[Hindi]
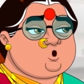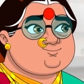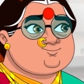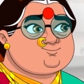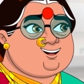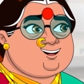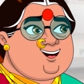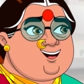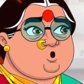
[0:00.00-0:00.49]

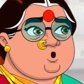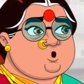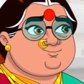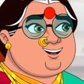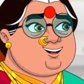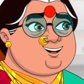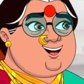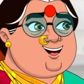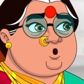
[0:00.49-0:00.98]
लिखी
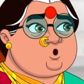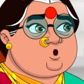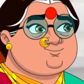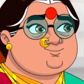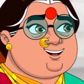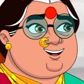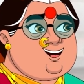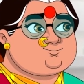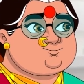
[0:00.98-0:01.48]
लड़की ही
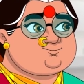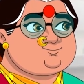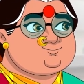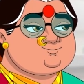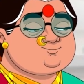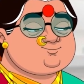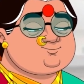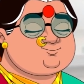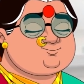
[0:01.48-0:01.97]
चाहिए
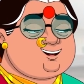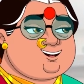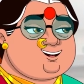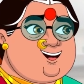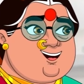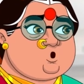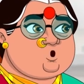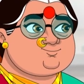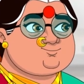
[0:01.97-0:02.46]

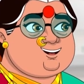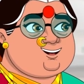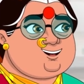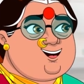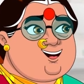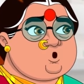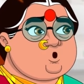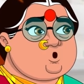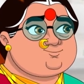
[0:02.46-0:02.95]
ऐसी लड़की
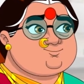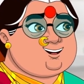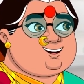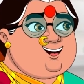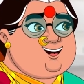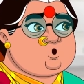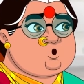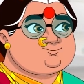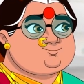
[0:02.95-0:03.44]
मैं इस घर के
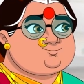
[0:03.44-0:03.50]
लिए ढूंढ